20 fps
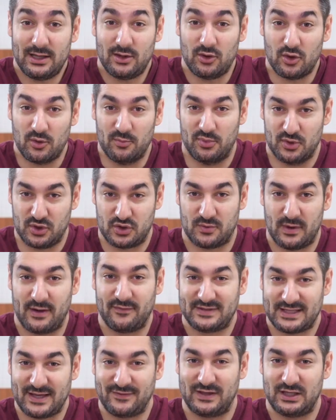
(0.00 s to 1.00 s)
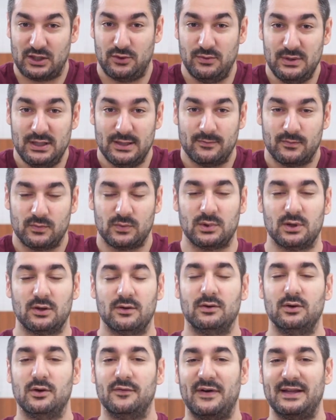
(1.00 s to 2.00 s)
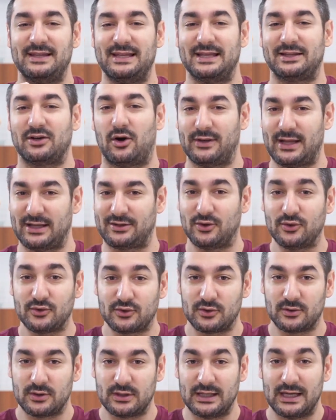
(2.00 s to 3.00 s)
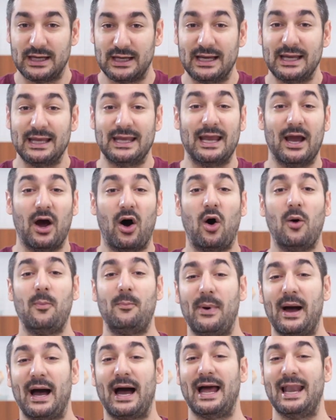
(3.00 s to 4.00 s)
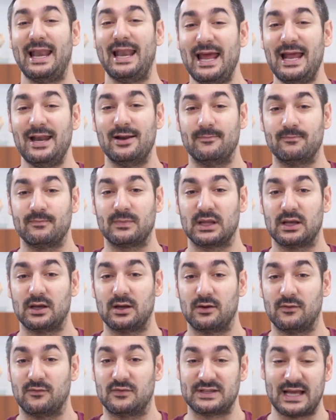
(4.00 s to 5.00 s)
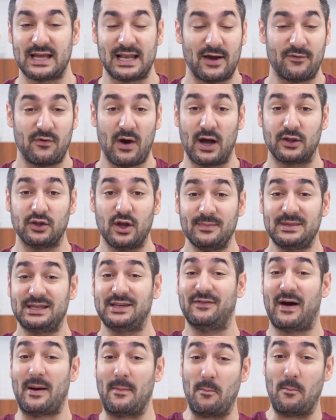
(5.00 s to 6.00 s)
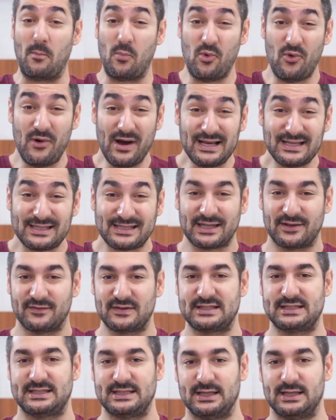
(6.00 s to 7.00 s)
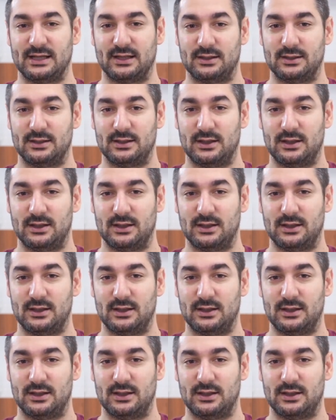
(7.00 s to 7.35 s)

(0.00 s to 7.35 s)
le besoin vis-à-vis de lui, le fait d'être en attente, et en parallèle, vous allez avoir un homme qui va moins s'investir.